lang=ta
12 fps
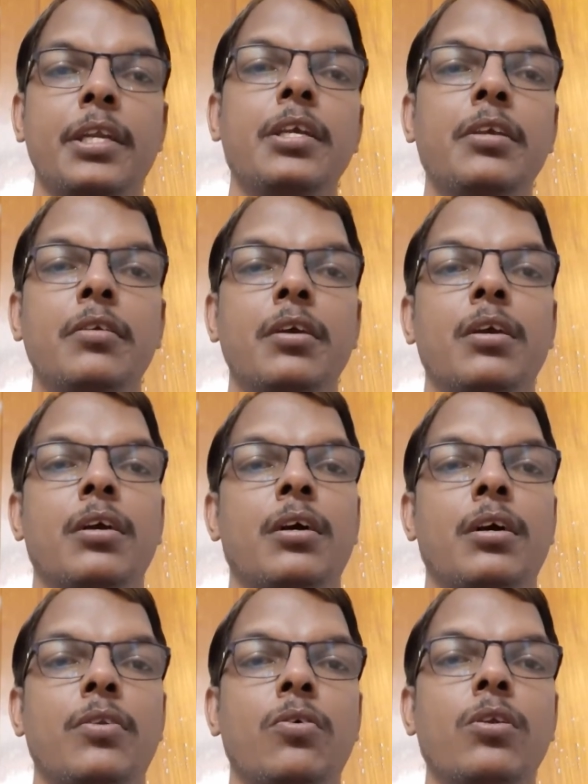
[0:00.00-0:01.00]
எனி
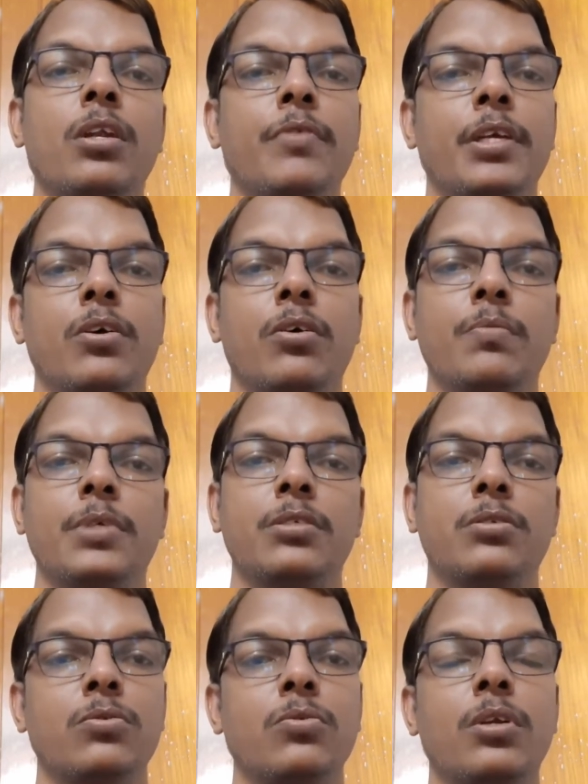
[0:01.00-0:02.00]
நான் லிவிங்
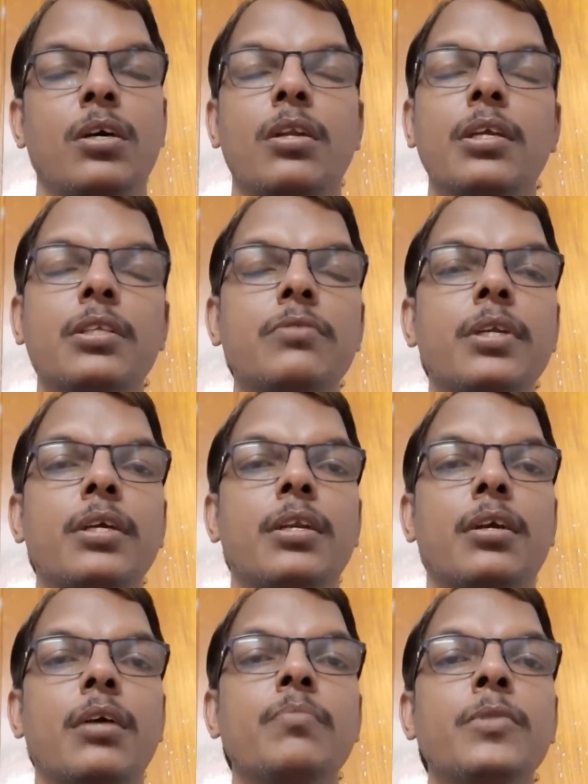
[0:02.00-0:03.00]
ஆப்ஜெக்ட் ஸ்டோனாக இருக்கலாம் எது
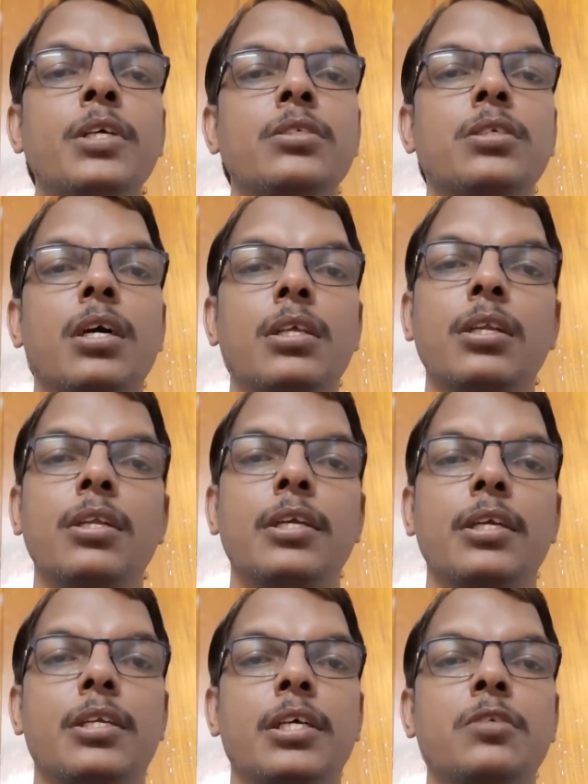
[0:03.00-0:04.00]
வேணால் இருக்கலாம் ஸோ அதில் நீங்கள்